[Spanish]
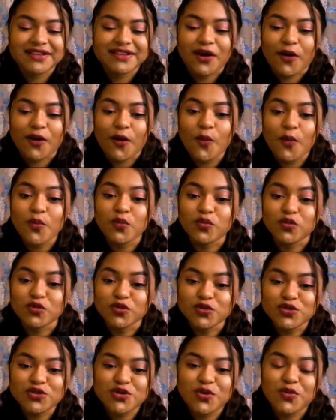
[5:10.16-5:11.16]
le trajo
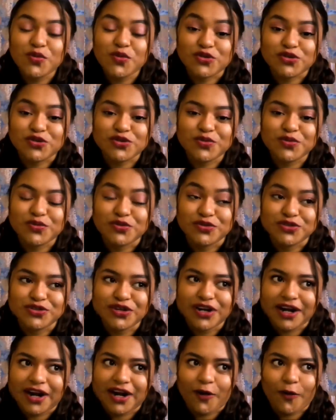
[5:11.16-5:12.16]
mucho, mucho,
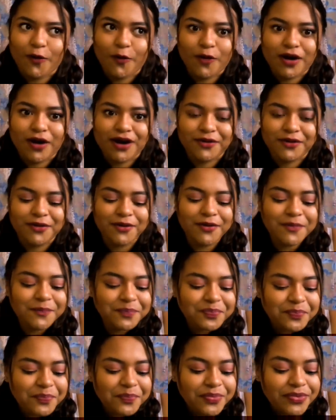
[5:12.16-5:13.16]
mucho
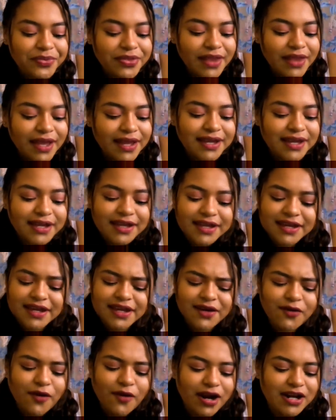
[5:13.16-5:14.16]
recuerdo.
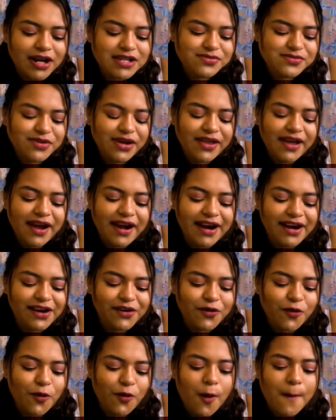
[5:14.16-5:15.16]
Igual les voy a
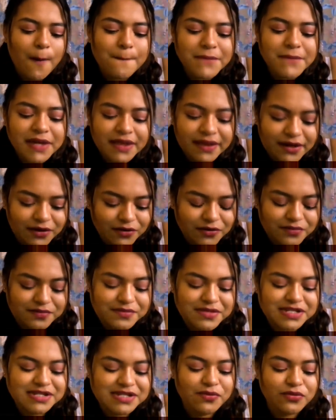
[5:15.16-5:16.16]
dejar un video,
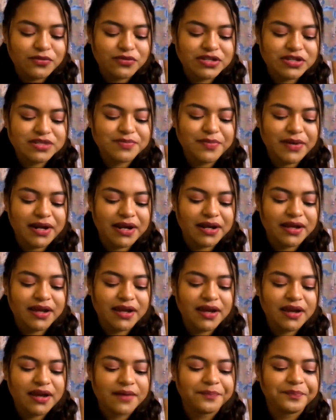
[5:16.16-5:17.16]
mis amores, para
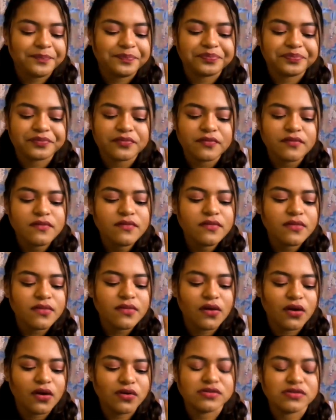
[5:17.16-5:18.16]
que
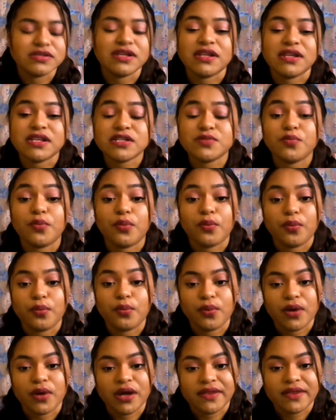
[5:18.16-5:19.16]
ustedes
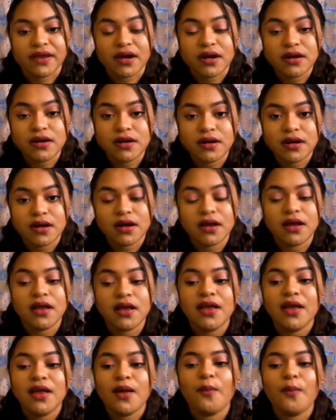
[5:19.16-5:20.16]
puedan,
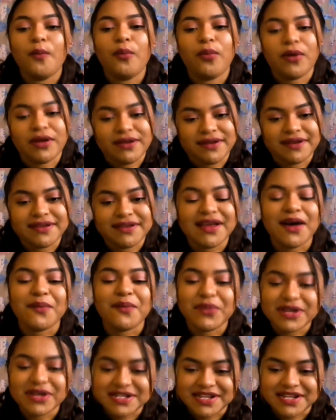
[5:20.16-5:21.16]
puedan
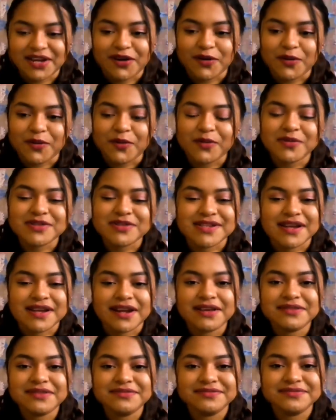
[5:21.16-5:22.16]
apreciarlo,
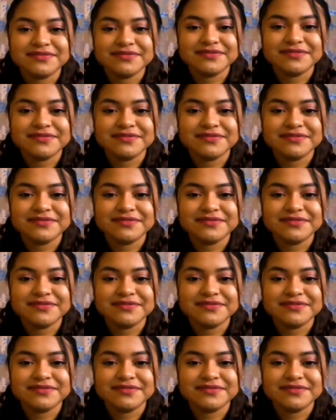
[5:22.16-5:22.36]
¿sale?